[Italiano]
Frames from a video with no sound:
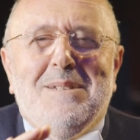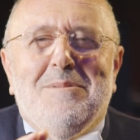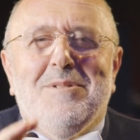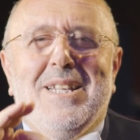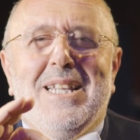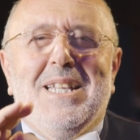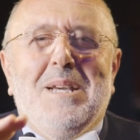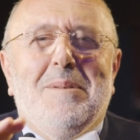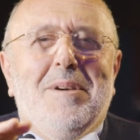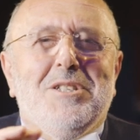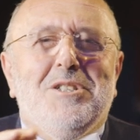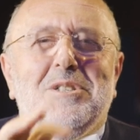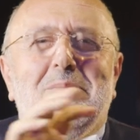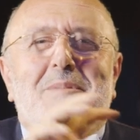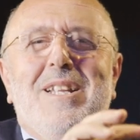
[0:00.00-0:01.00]
siamo stati
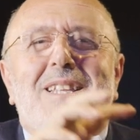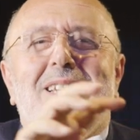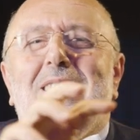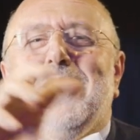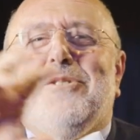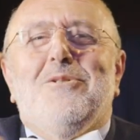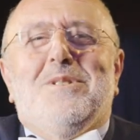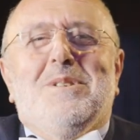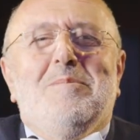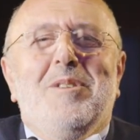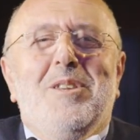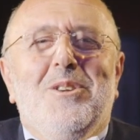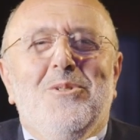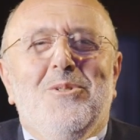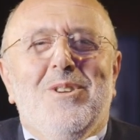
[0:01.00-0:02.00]
capaci di prendere le cose
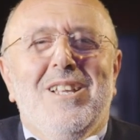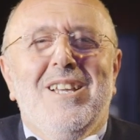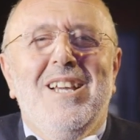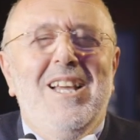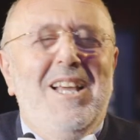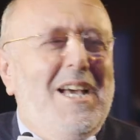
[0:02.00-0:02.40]
migliori.